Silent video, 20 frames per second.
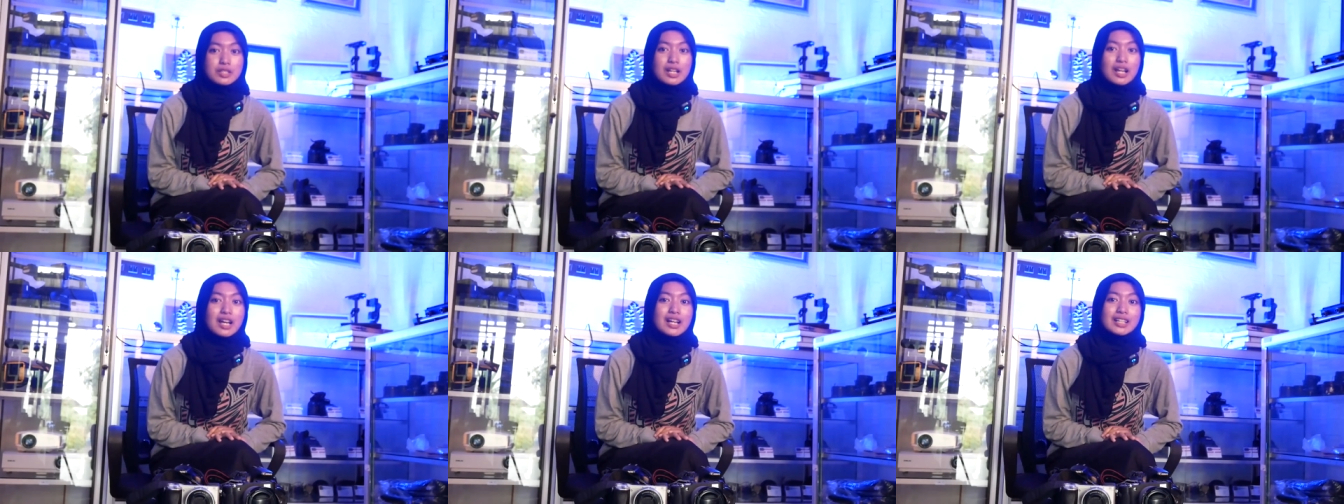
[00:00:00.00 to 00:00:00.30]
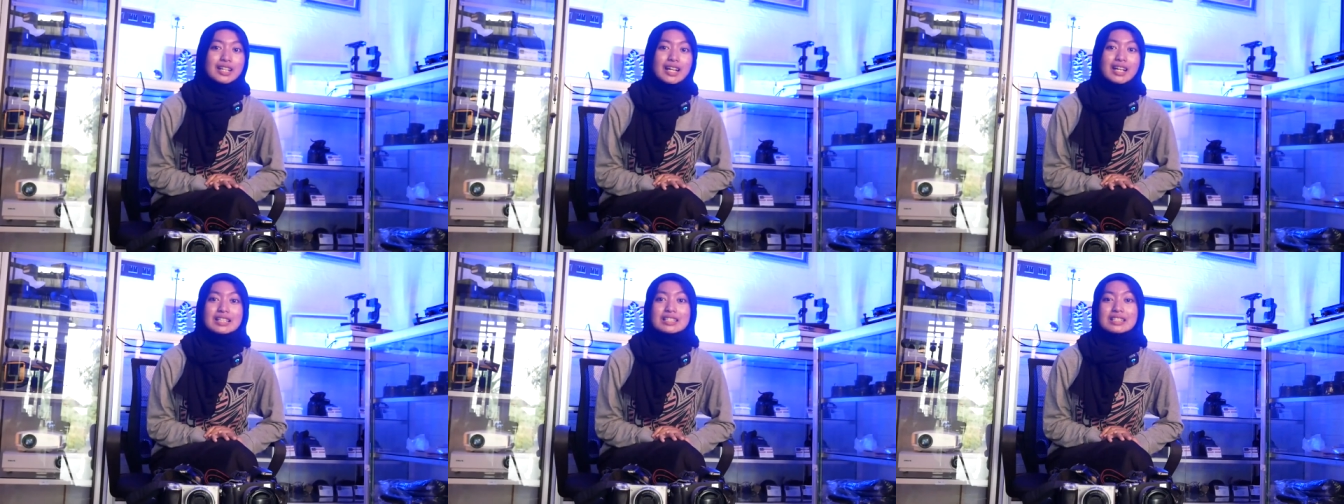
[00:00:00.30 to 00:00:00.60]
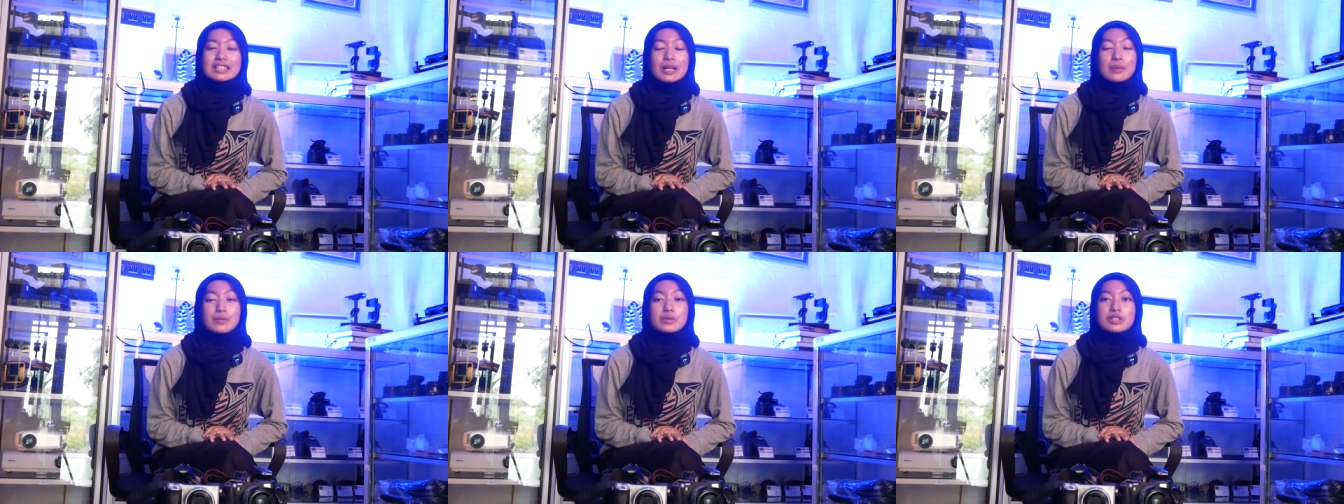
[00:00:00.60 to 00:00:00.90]
silahkan
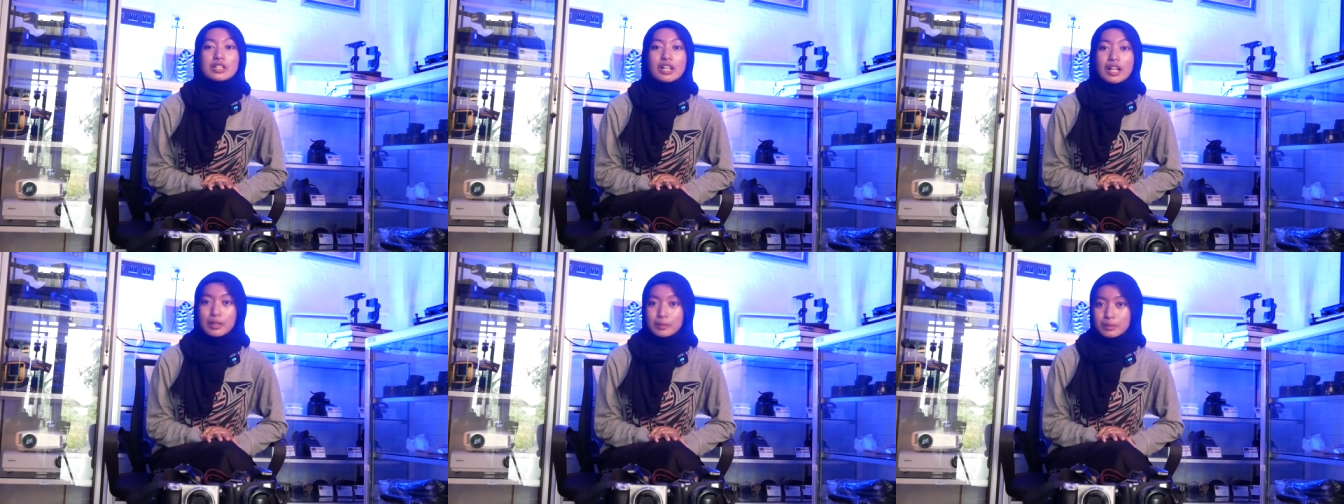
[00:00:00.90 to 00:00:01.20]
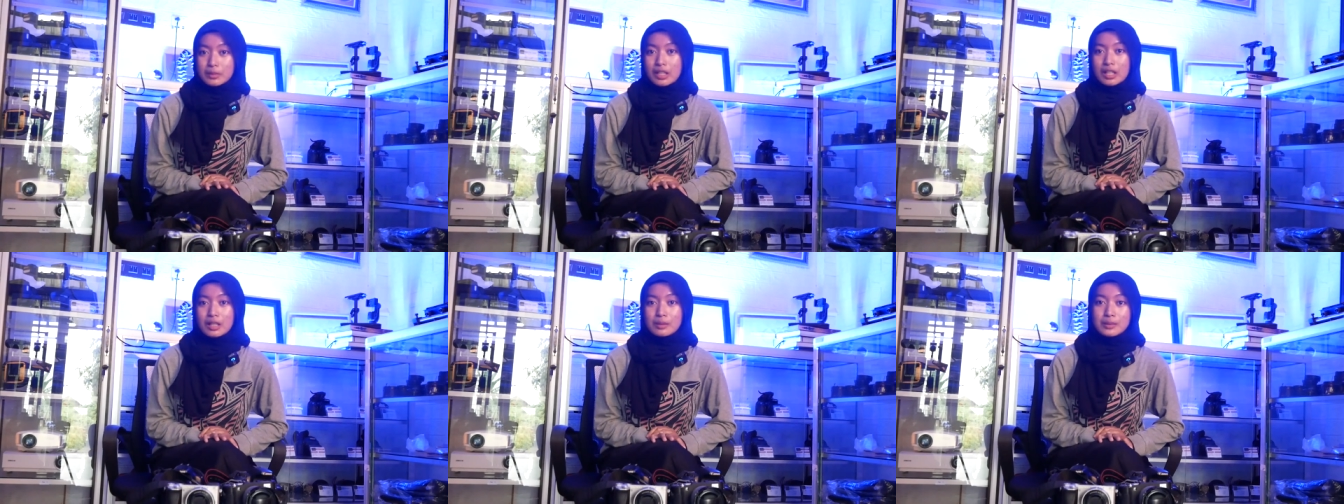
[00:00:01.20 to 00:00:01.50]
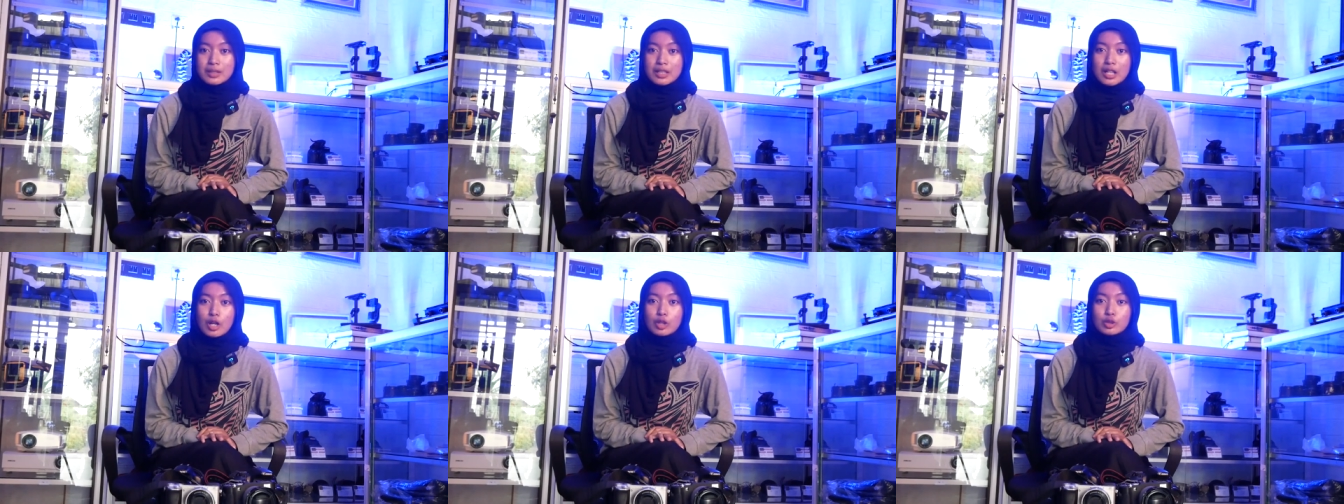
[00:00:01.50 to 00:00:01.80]
subscribe
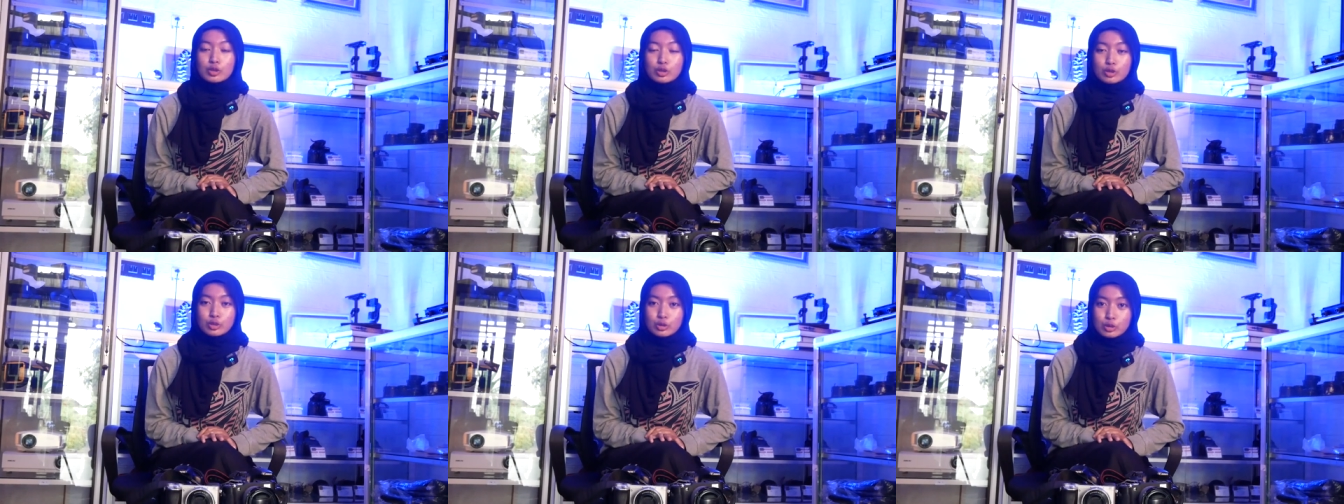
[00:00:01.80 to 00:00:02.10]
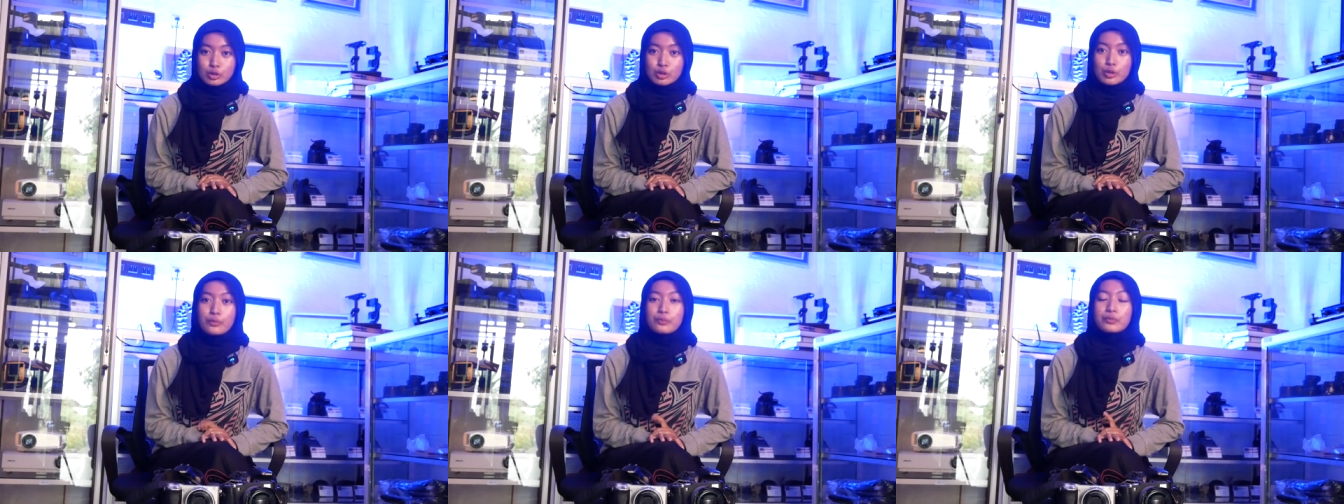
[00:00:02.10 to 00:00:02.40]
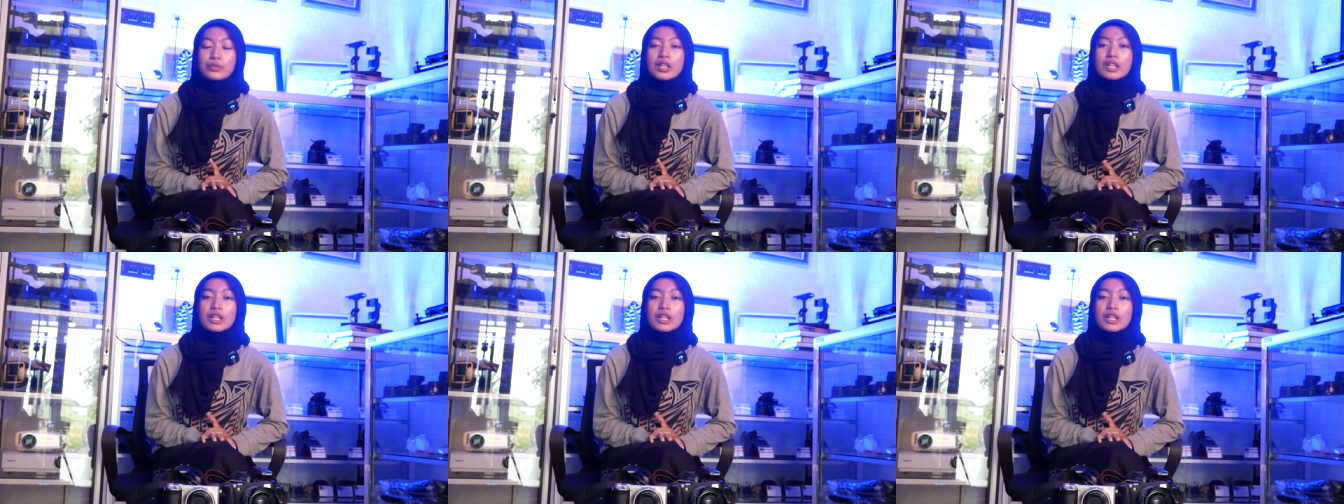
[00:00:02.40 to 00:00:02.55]
terlebih dahulu